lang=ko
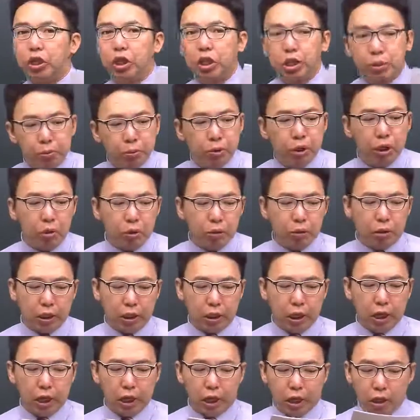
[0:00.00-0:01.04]
2분의 1로
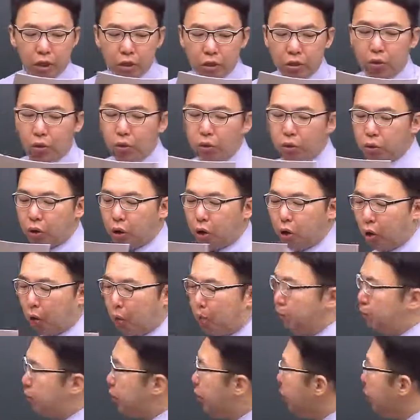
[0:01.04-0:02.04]
된다. 이거고요.